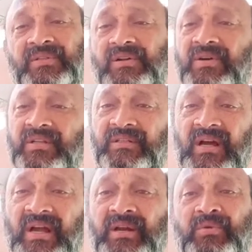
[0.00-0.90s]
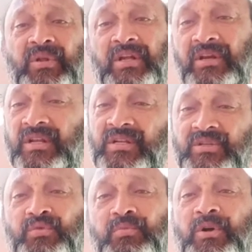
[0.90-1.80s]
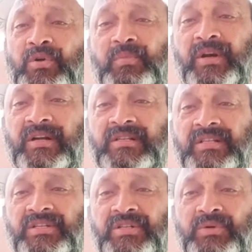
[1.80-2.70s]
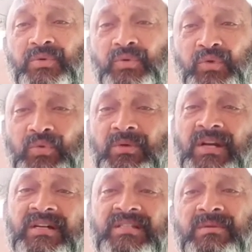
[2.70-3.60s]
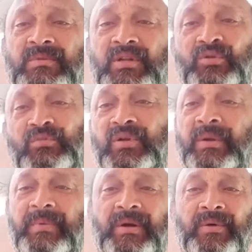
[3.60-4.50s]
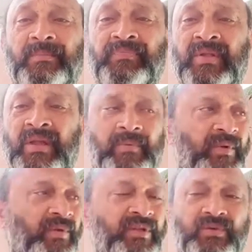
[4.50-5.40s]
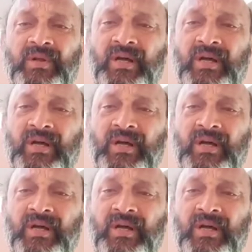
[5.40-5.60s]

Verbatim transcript: తర్వాత ఆయన కూడా ఎన్ని సూపర్ డూపర్ హిట్స్ ఇచ్చిండు ధూమ్ లాంటి సినిమాలు అయిపోయిండు ఇప్పుడు ఇది కూడా